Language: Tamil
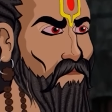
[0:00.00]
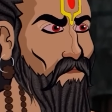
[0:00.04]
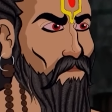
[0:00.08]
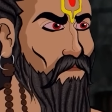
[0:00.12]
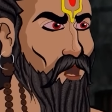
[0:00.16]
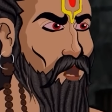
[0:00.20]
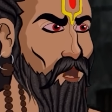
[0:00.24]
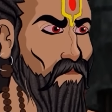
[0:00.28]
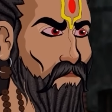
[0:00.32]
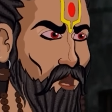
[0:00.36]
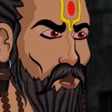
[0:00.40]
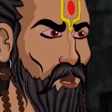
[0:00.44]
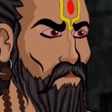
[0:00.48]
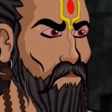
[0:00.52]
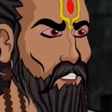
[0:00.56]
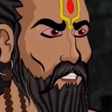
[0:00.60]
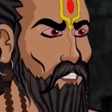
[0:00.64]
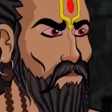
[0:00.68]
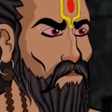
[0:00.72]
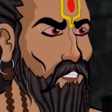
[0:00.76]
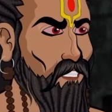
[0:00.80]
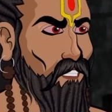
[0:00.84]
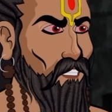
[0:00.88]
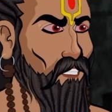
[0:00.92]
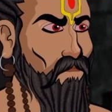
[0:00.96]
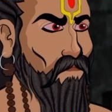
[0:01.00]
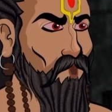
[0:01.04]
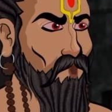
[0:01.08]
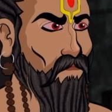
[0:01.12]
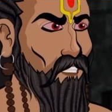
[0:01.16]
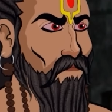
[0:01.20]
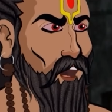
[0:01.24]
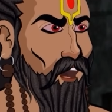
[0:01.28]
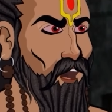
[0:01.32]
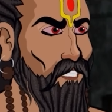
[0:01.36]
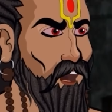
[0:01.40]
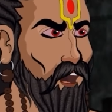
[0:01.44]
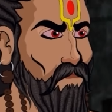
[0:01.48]
நீங்கள் தவறான
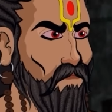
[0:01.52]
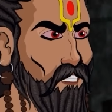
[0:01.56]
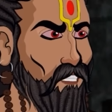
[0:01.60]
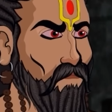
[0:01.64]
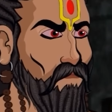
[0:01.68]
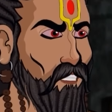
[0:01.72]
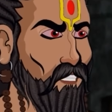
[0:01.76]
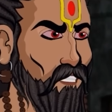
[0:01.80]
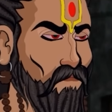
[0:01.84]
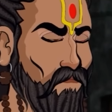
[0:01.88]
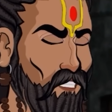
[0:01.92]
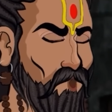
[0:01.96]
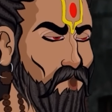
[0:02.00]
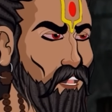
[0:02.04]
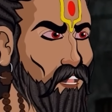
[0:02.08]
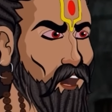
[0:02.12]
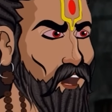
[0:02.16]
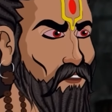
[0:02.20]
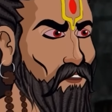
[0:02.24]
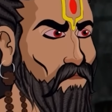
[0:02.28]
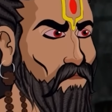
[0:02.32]
நேரத்தில் வந்து பெயிண்டிங் பண்ணிட்டு